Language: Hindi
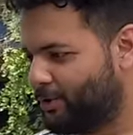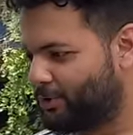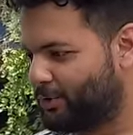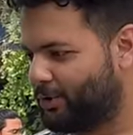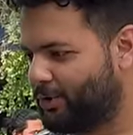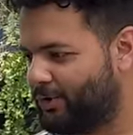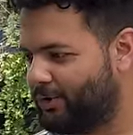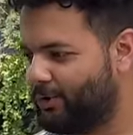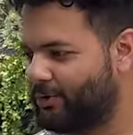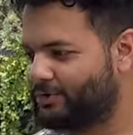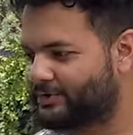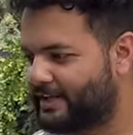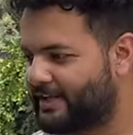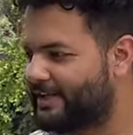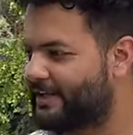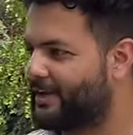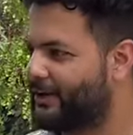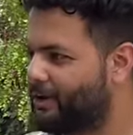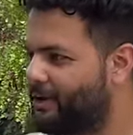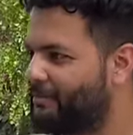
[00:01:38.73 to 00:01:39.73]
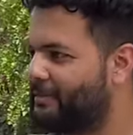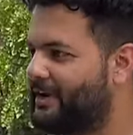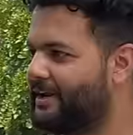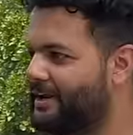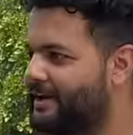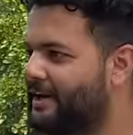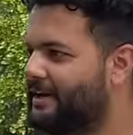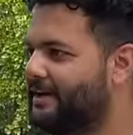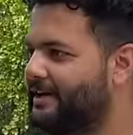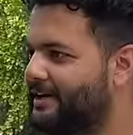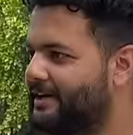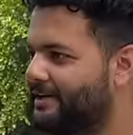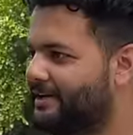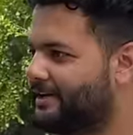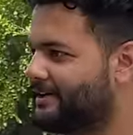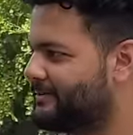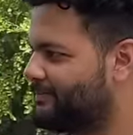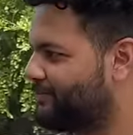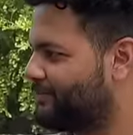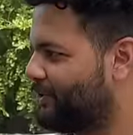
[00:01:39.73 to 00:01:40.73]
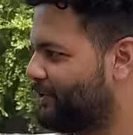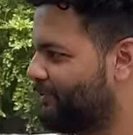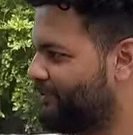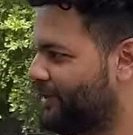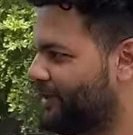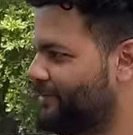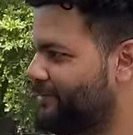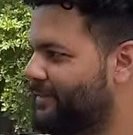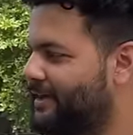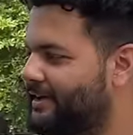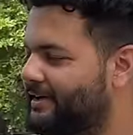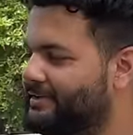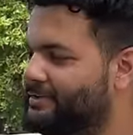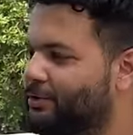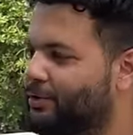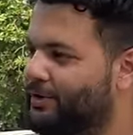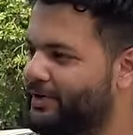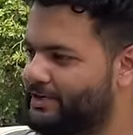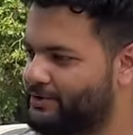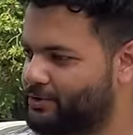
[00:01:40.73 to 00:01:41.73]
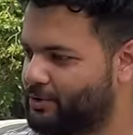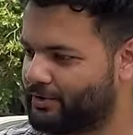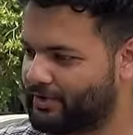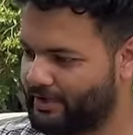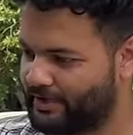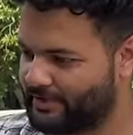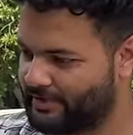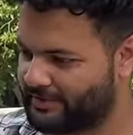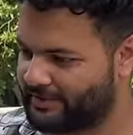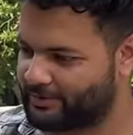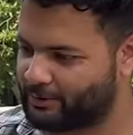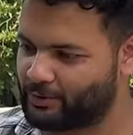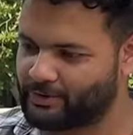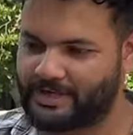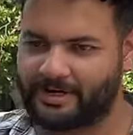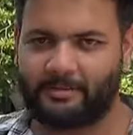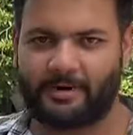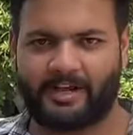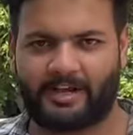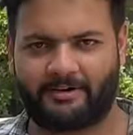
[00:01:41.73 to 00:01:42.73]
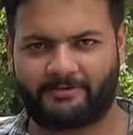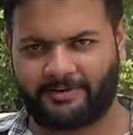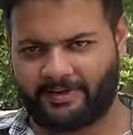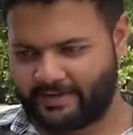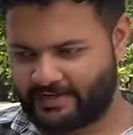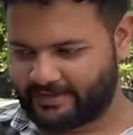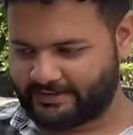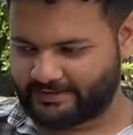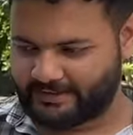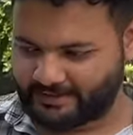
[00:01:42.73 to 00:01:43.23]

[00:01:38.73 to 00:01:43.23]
तो उस तरीके को हमने निकाल लिया था तो फिर हमने इसको रिस्टोर करा ये 2012 एल